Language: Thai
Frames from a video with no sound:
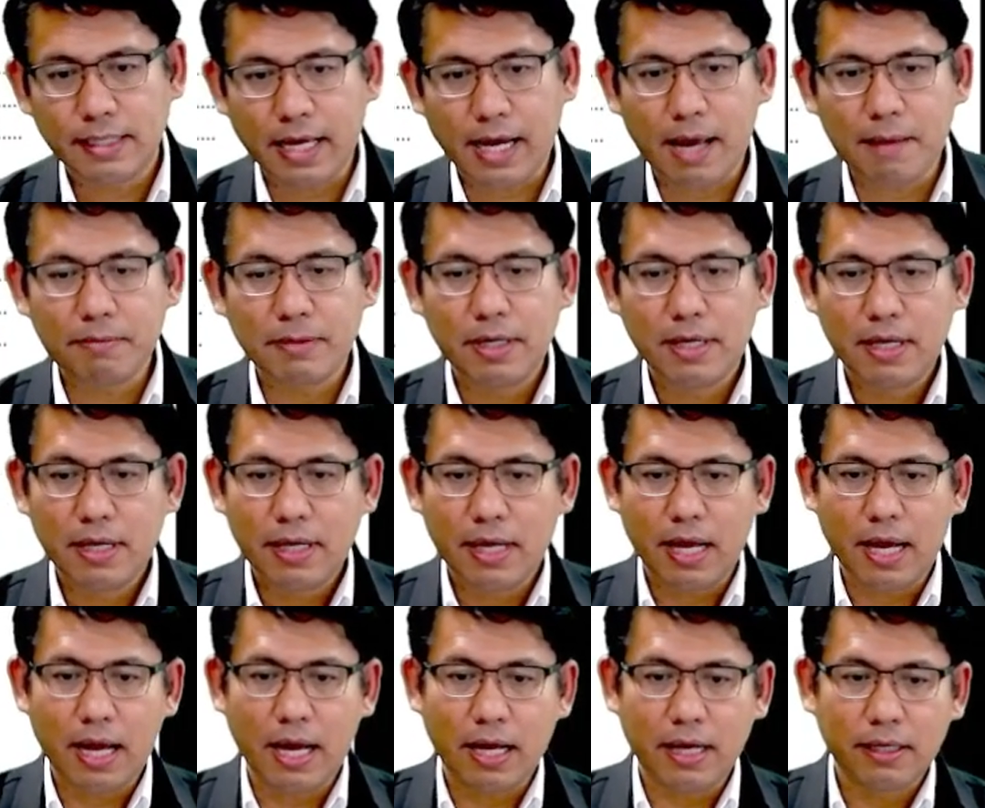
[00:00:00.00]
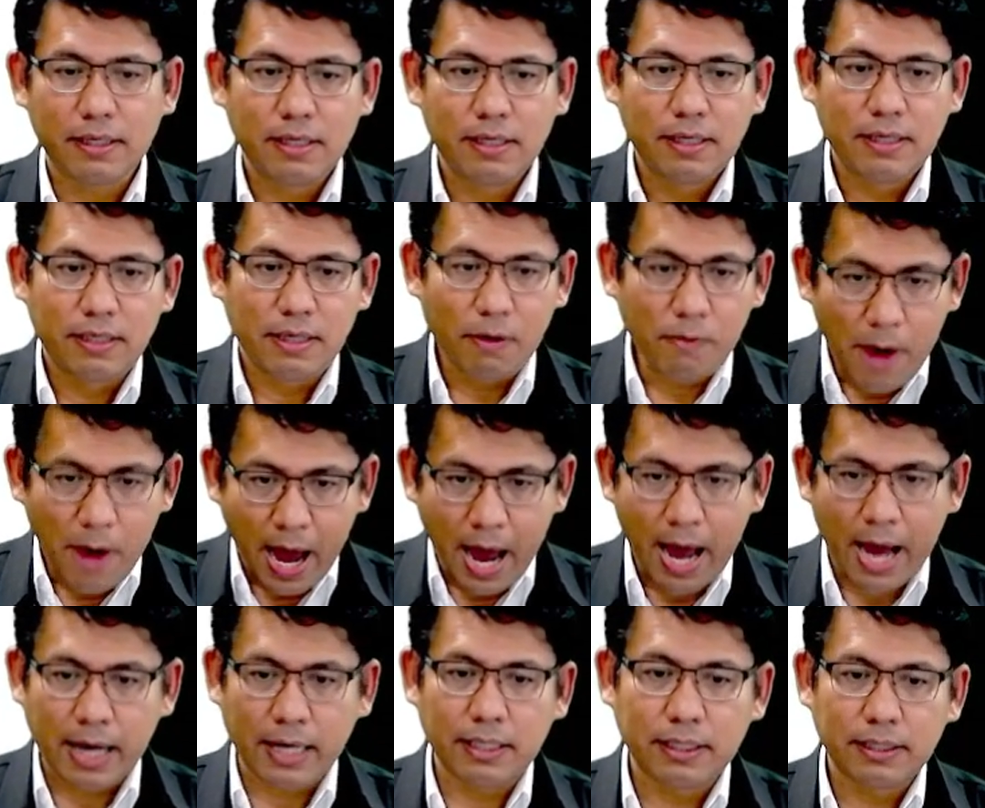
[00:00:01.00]
นะครับระห
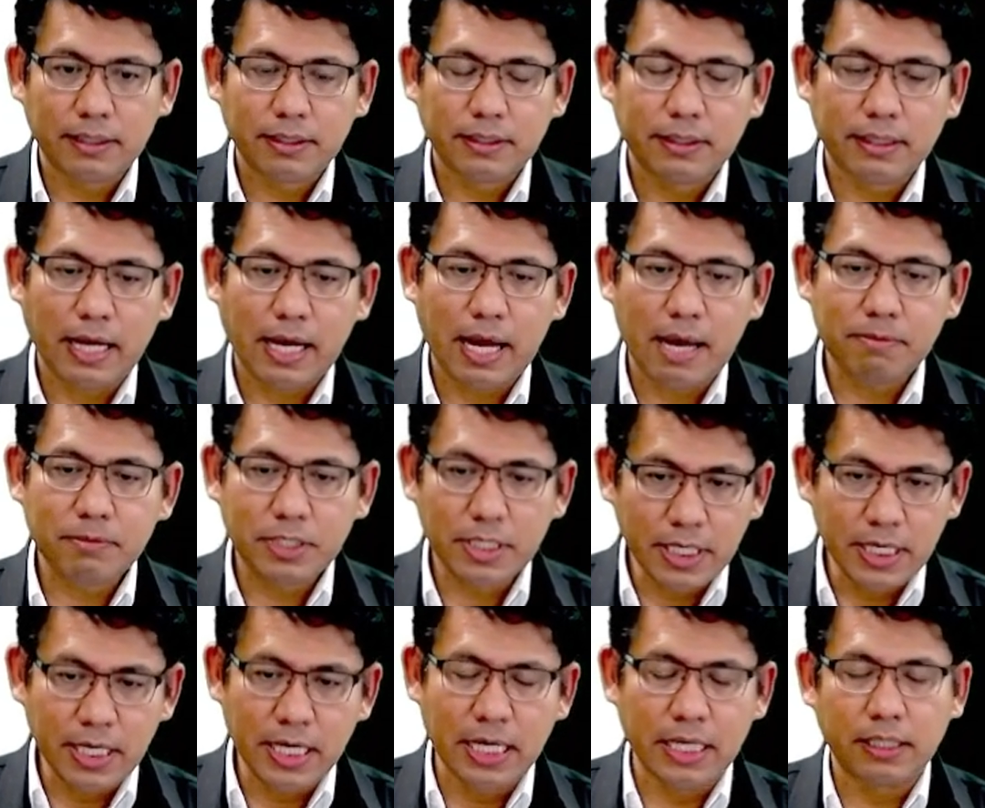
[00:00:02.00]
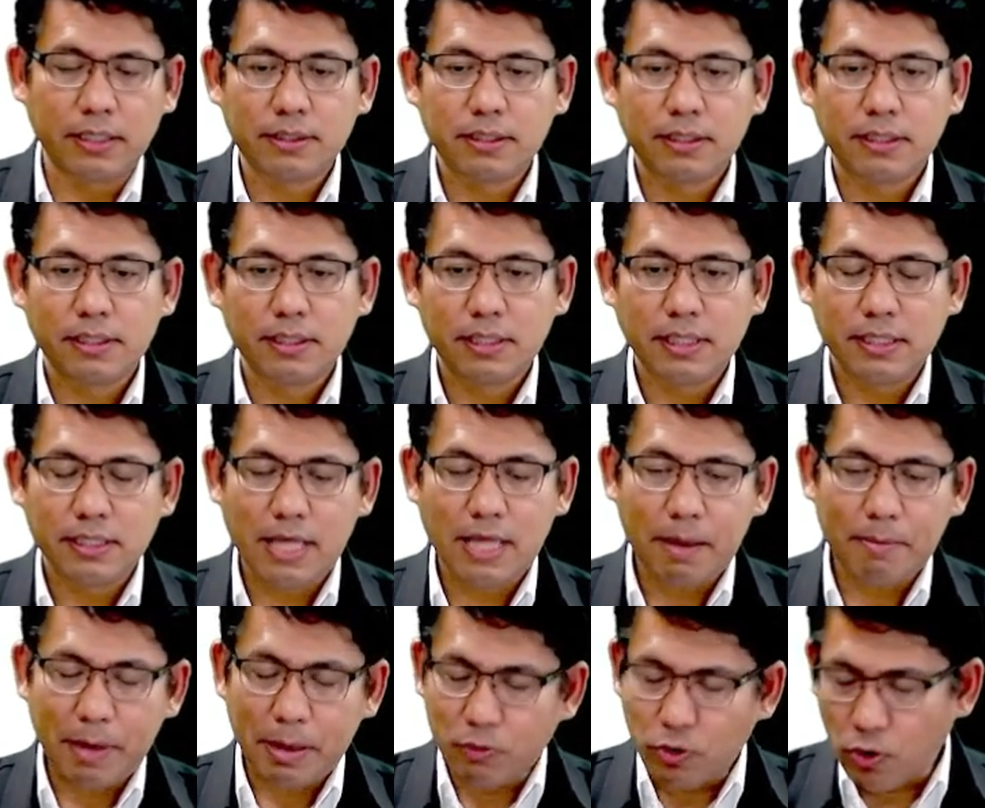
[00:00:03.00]
ว่างนะครับชื่อ
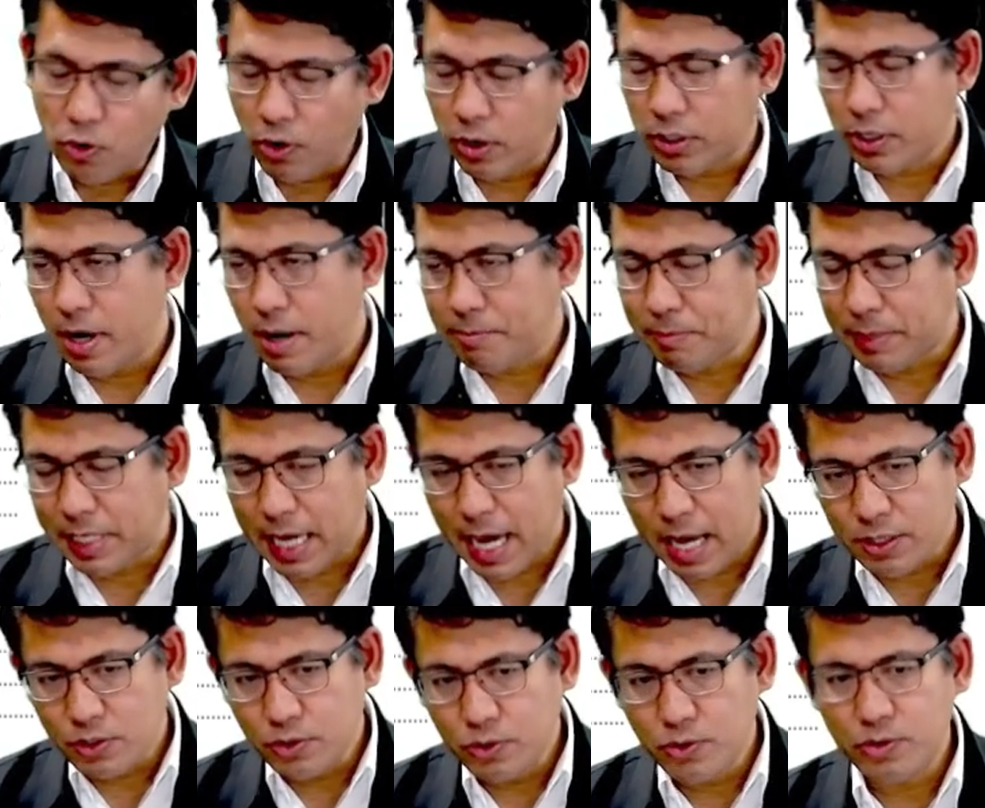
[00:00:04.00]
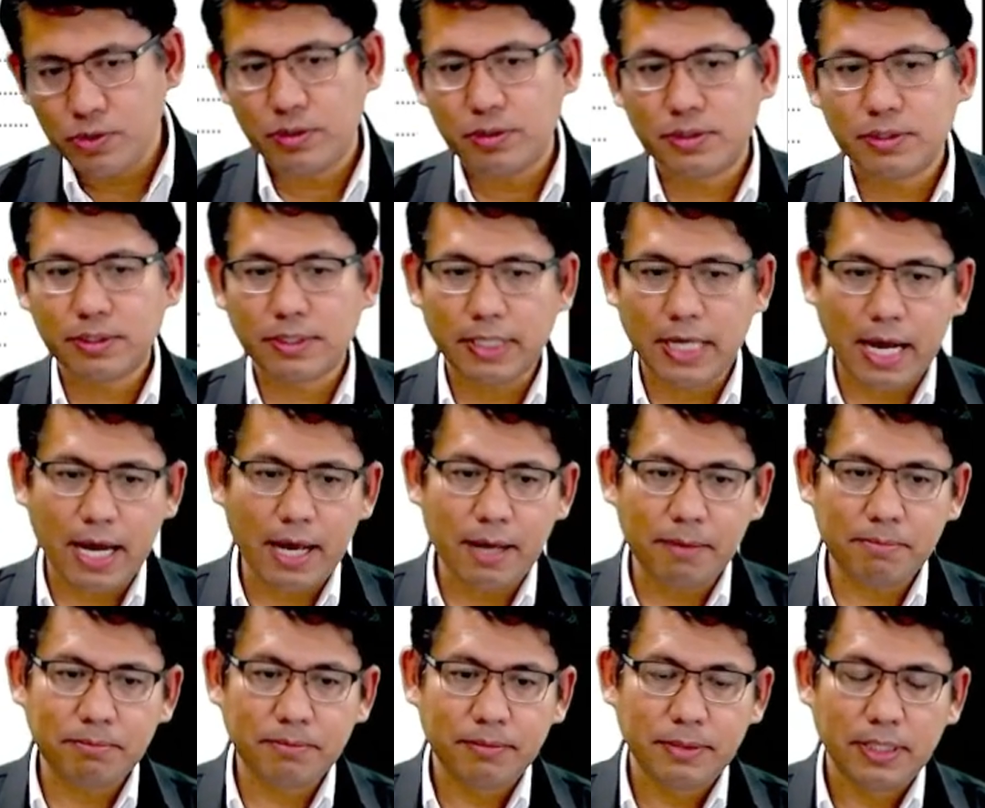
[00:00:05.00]
ถ้าเป็นบุคคลก็มีอายุนะค
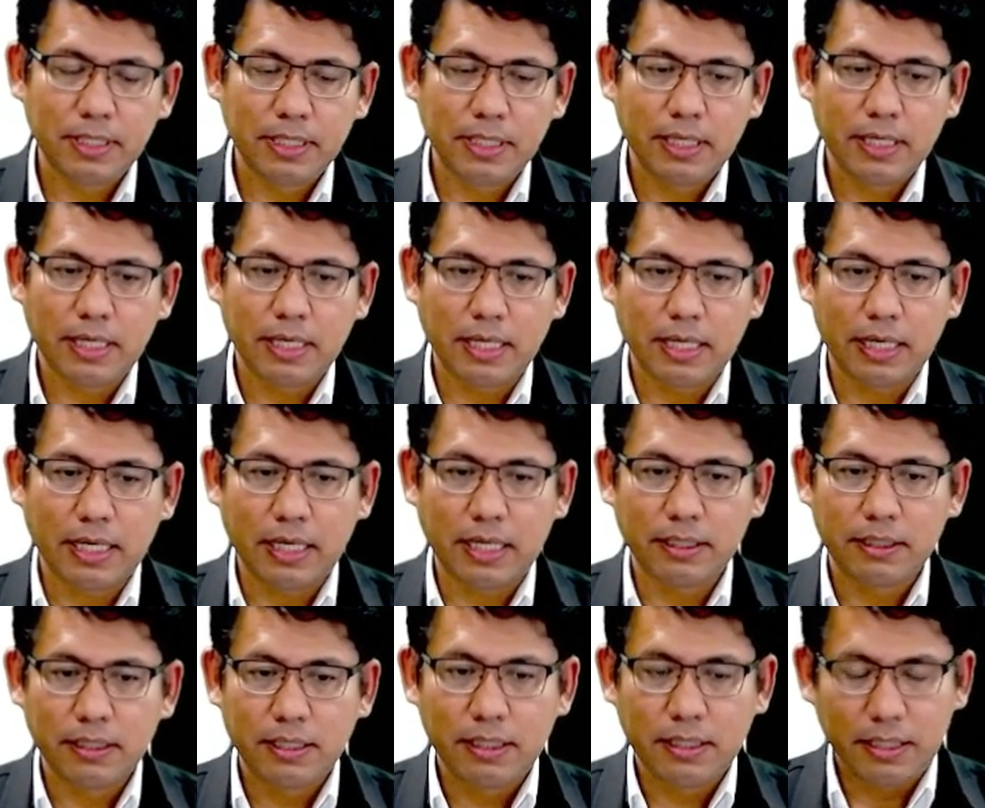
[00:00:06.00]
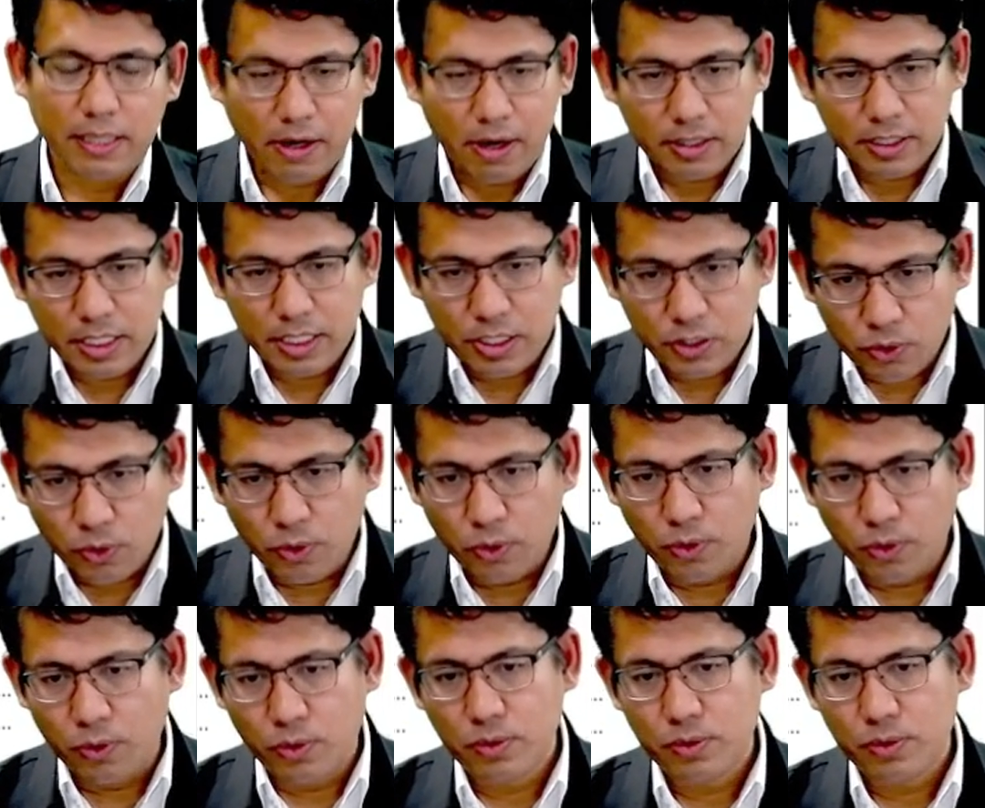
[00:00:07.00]
รับแล้วก็ที่อยู่